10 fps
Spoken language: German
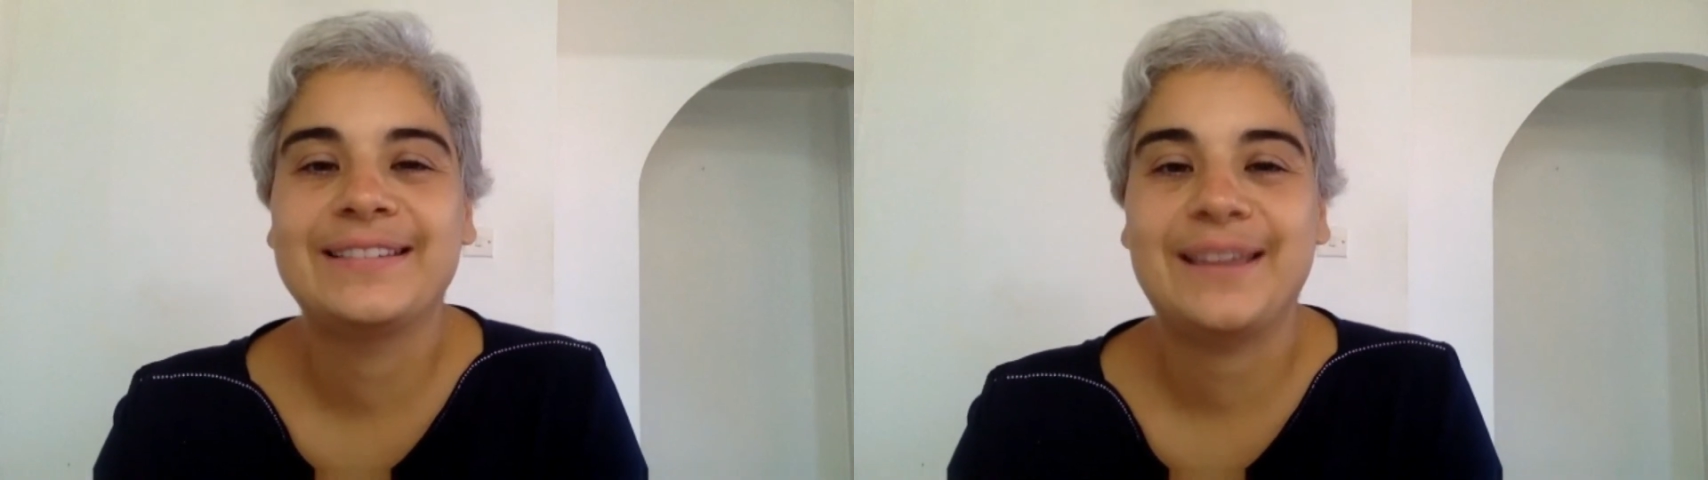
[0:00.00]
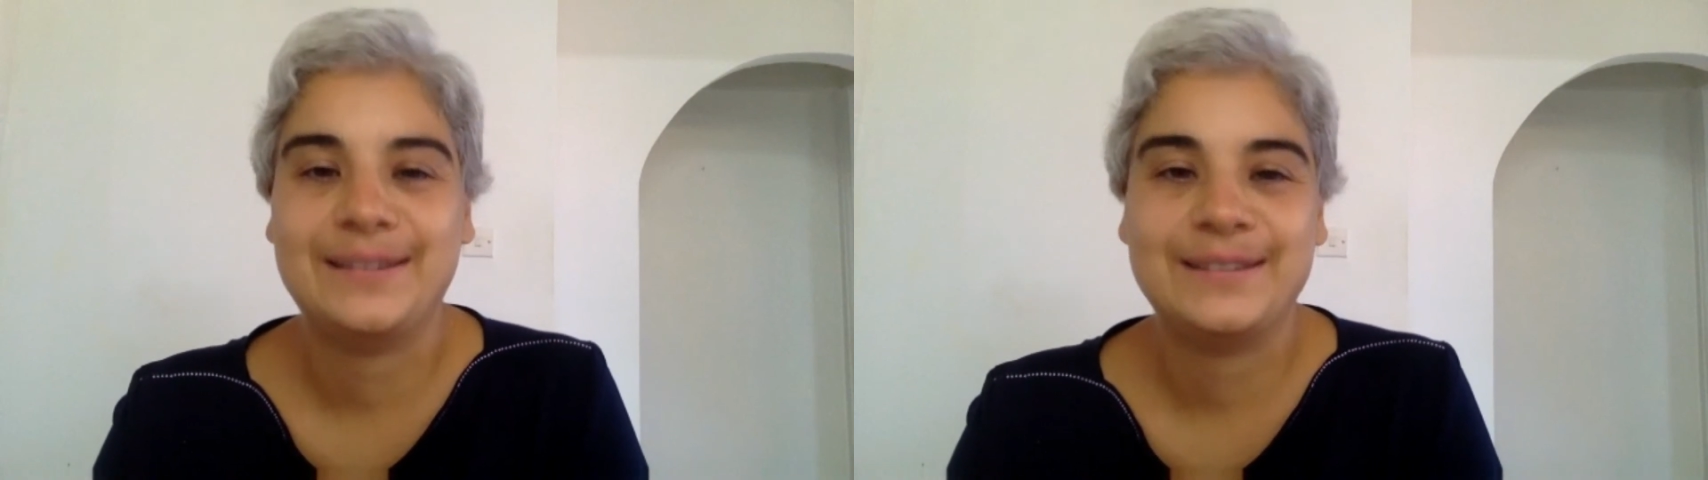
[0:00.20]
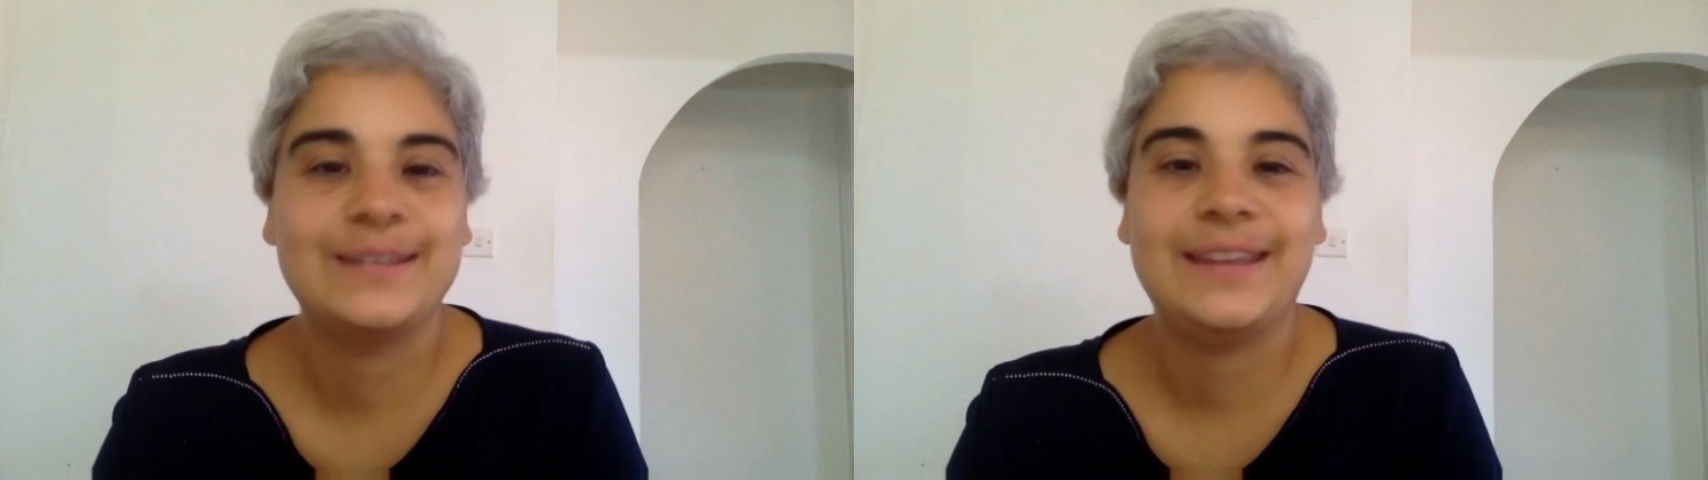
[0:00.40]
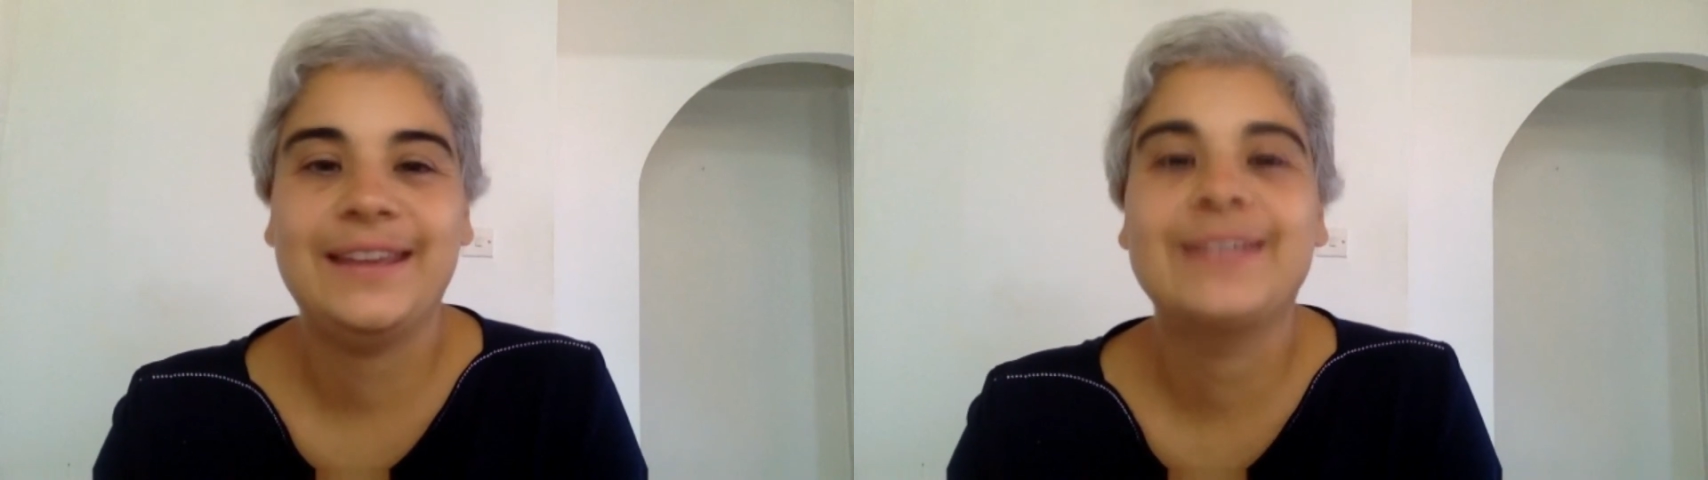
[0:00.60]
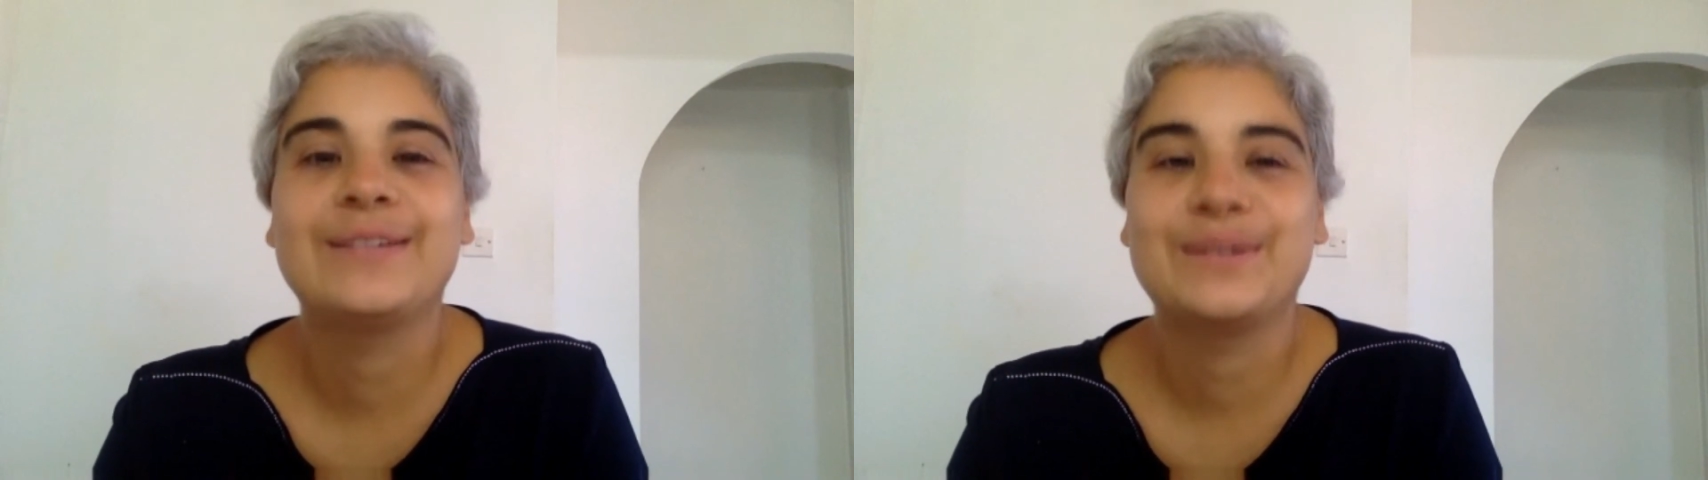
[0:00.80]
dass es geht.